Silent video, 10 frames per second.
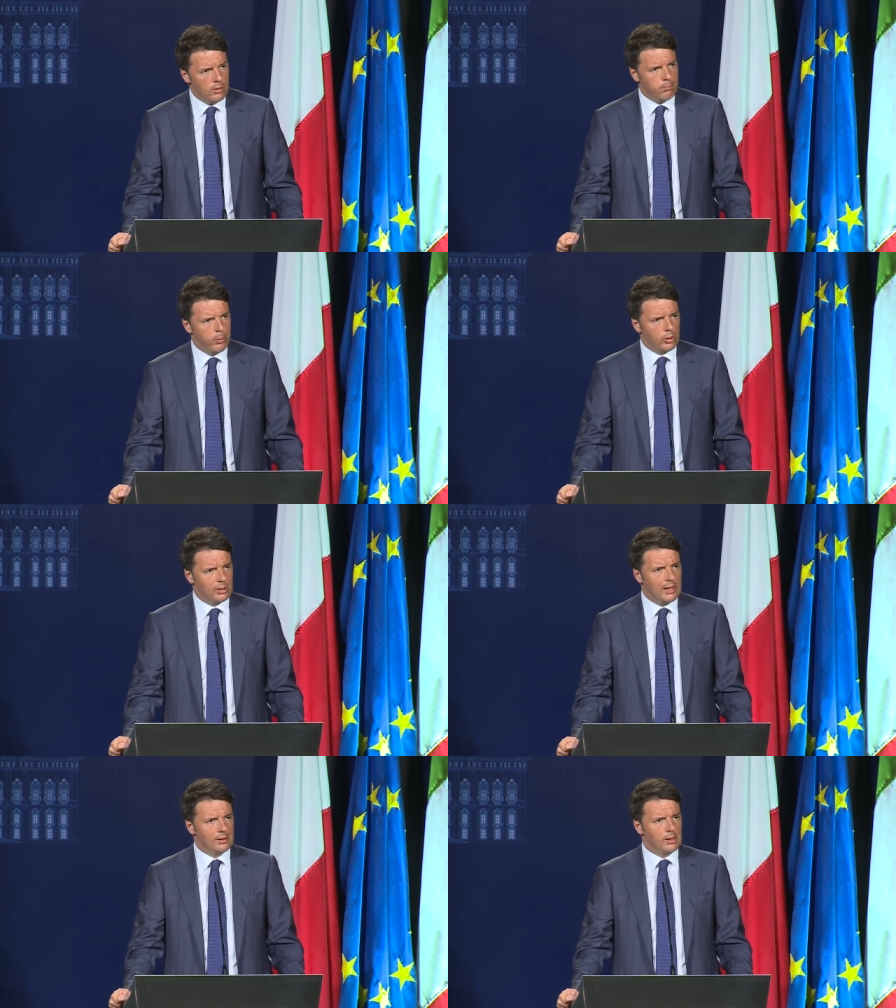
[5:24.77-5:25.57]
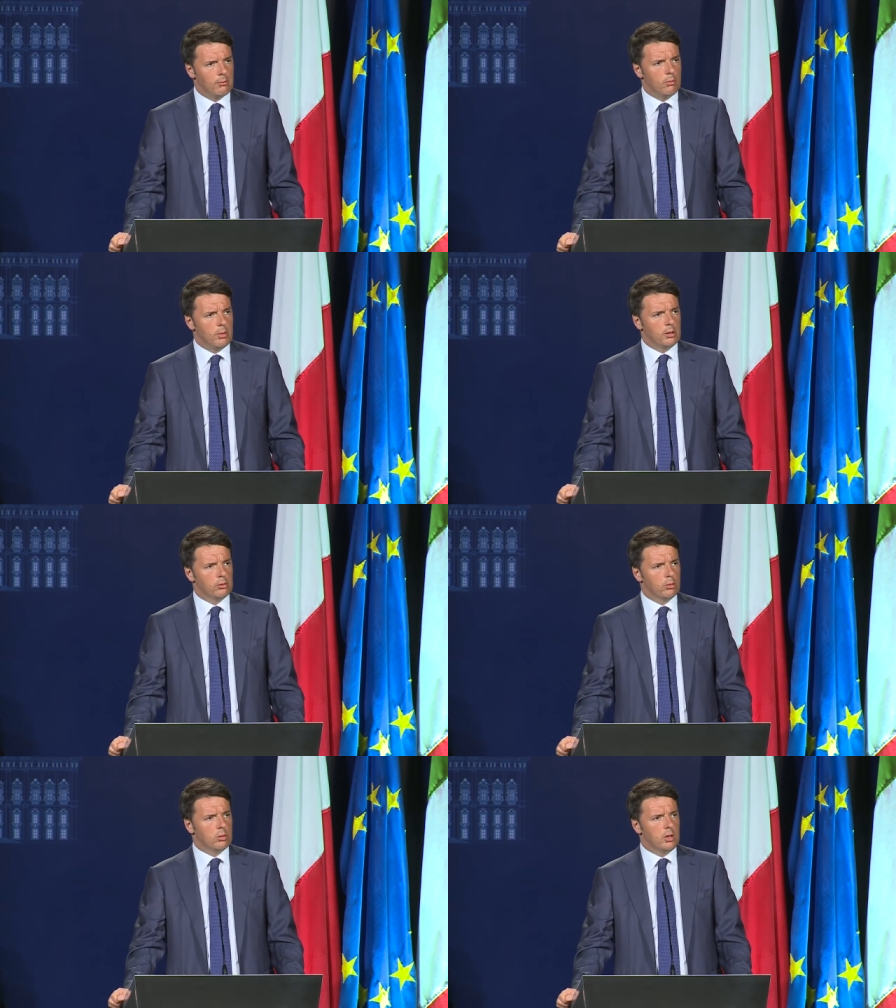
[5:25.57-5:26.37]
importante
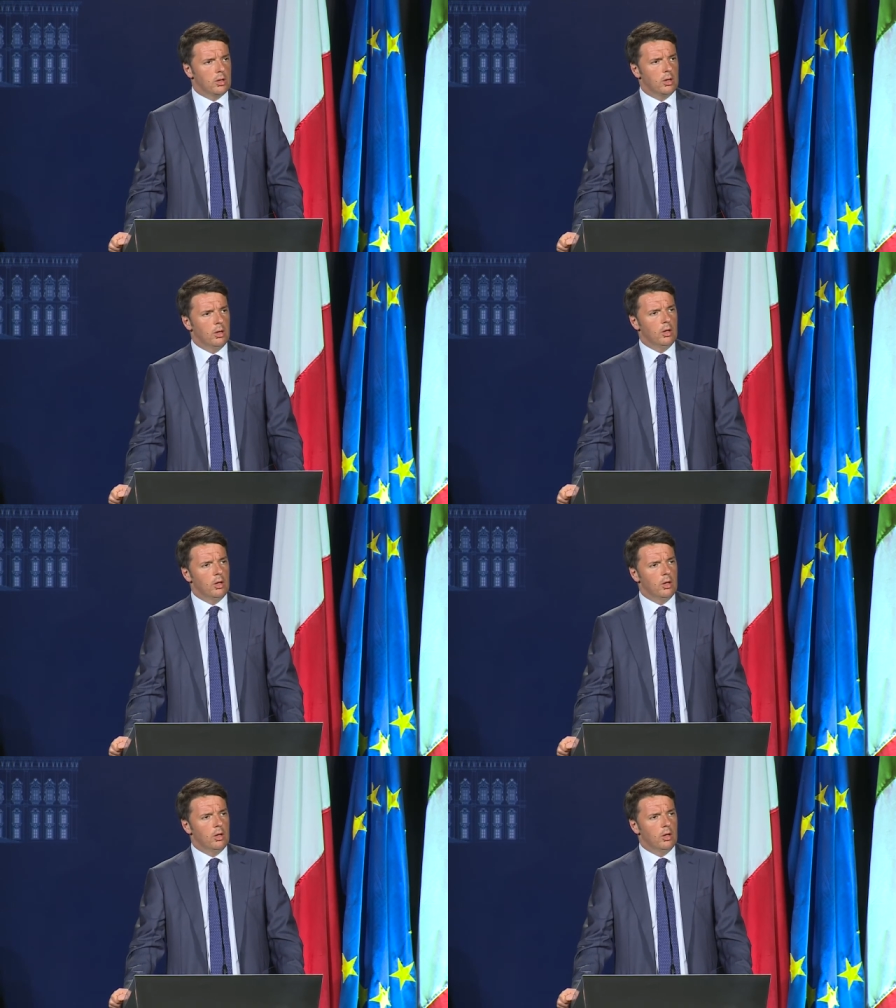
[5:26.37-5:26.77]
momento di,